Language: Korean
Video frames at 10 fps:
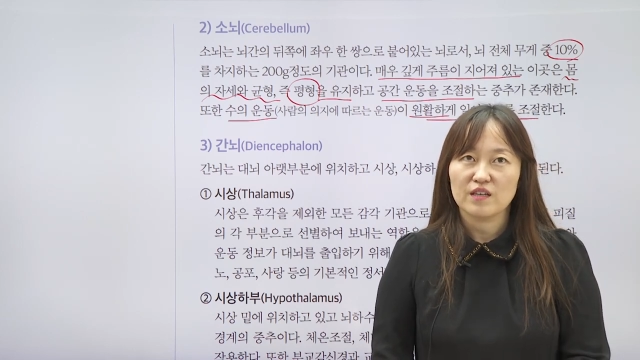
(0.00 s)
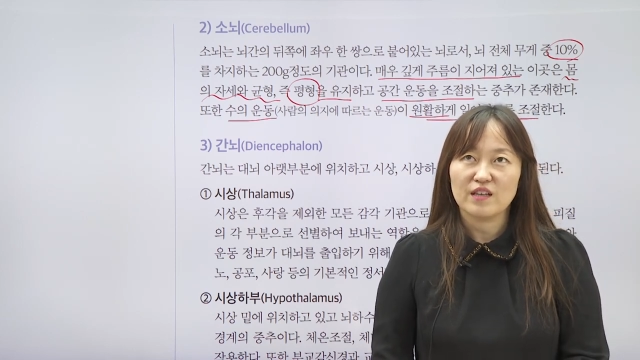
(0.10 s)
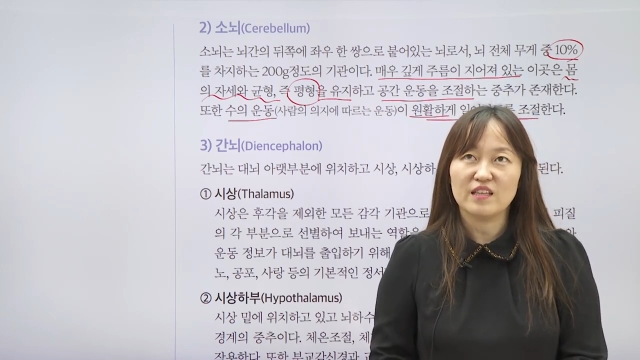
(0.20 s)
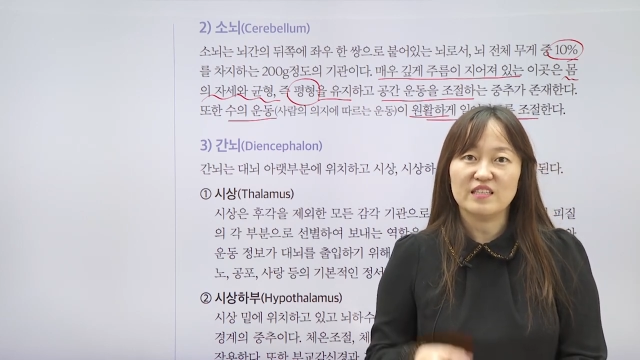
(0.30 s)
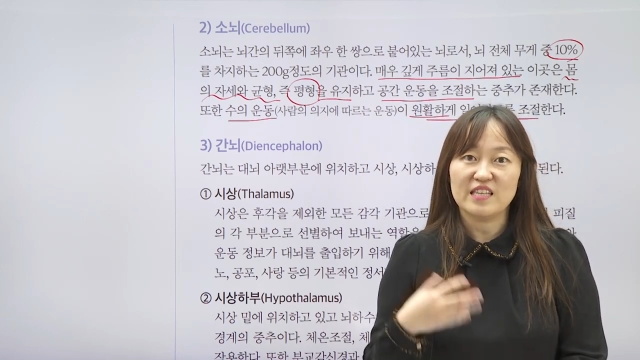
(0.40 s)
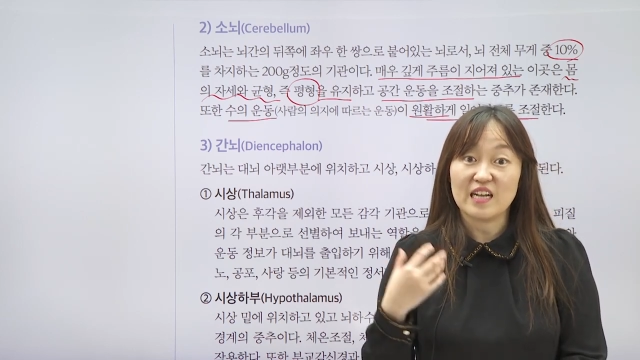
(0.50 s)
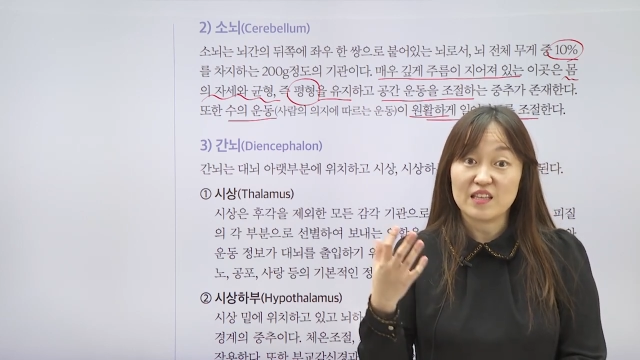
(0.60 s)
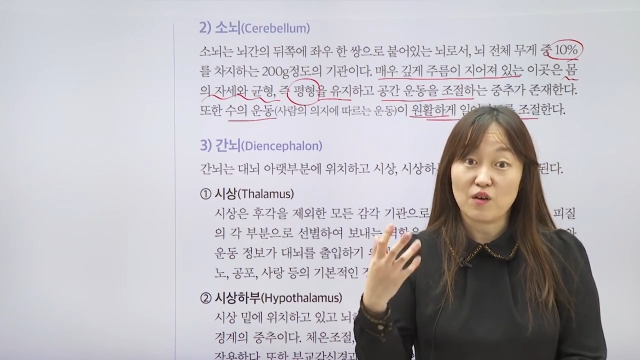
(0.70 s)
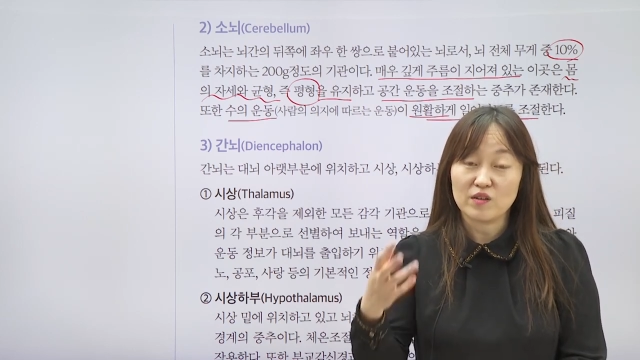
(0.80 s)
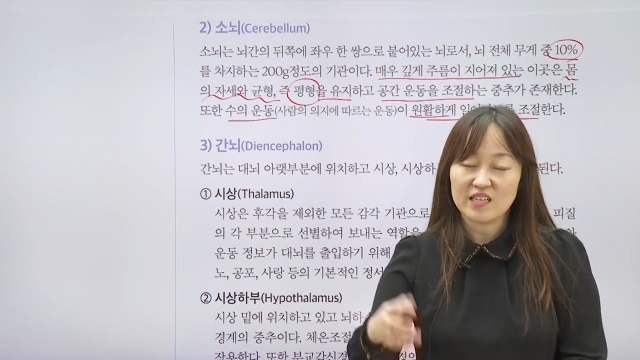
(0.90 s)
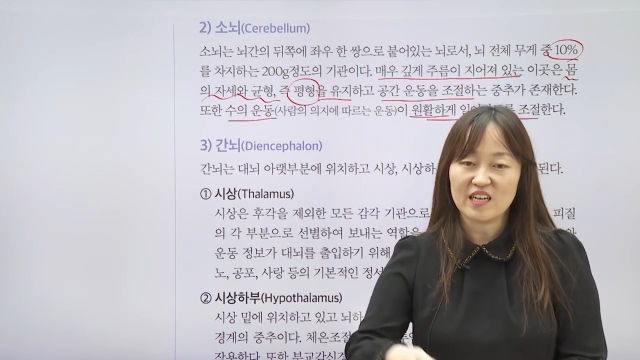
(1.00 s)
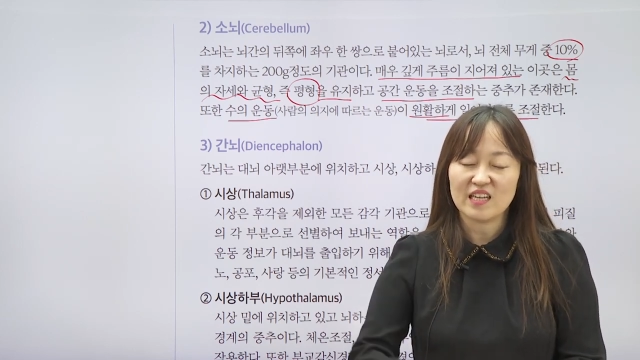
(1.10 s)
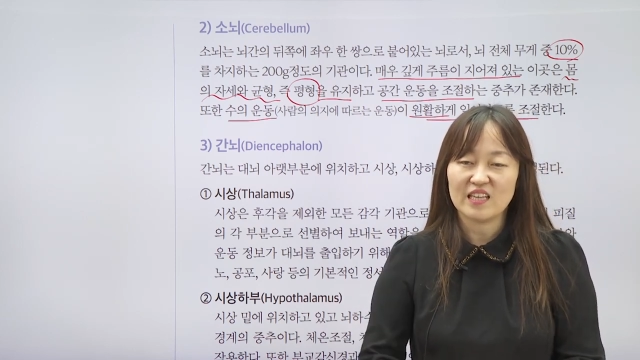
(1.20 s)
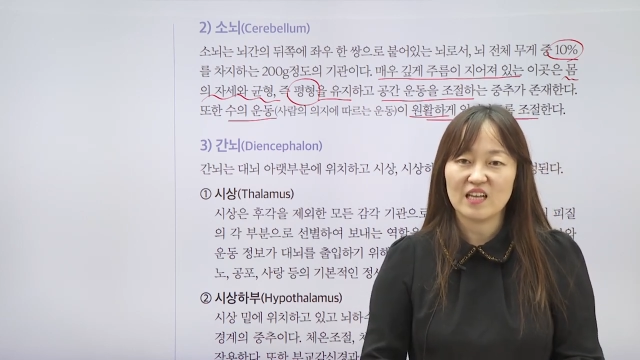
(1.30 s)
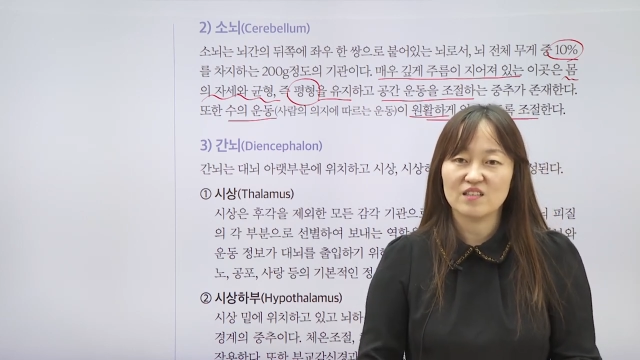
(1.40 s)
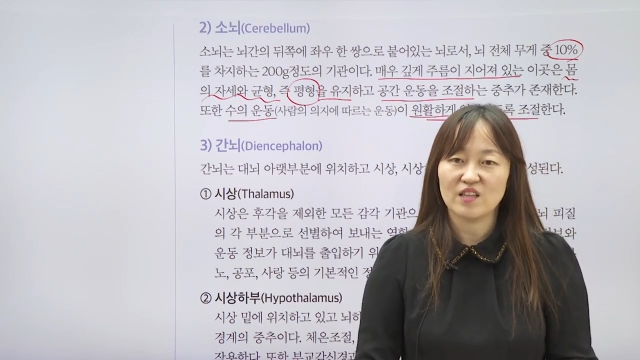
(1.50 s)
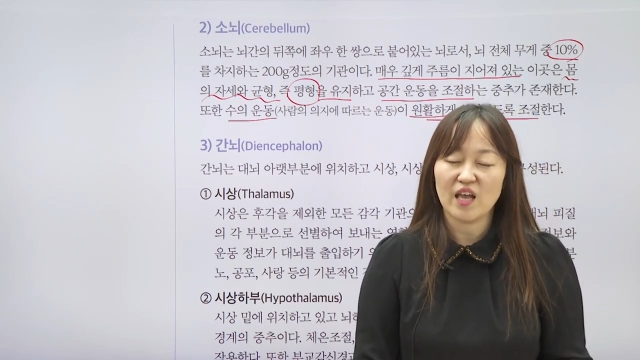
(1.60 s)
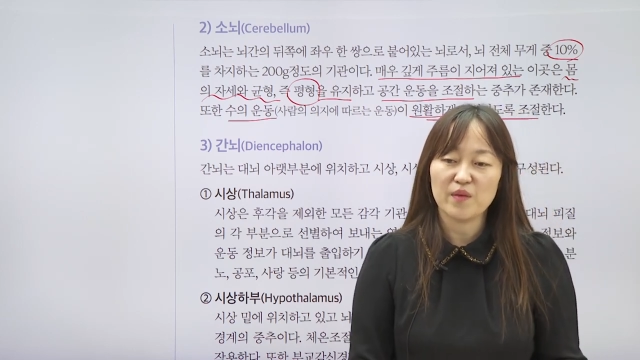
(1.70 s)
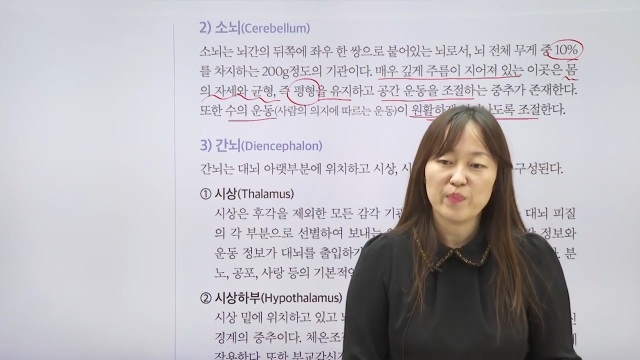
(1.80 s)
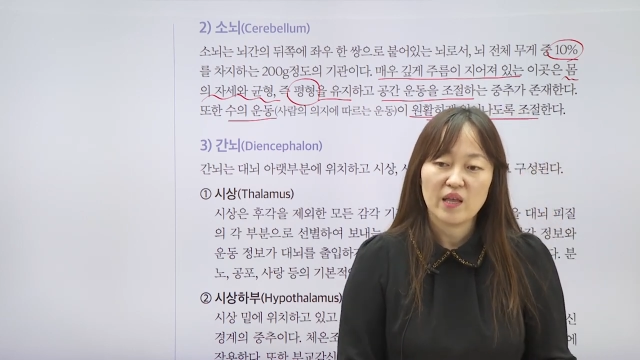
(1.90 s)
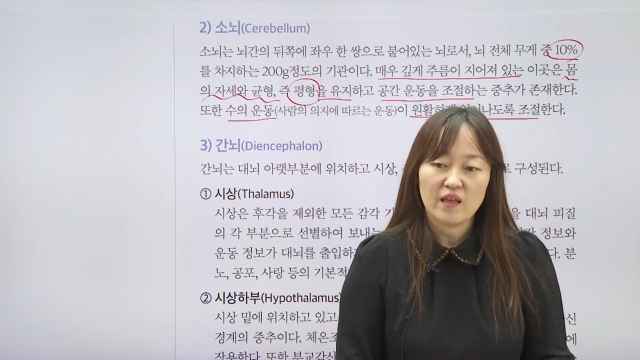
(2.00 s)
괜히 제가 더 생각이 나는데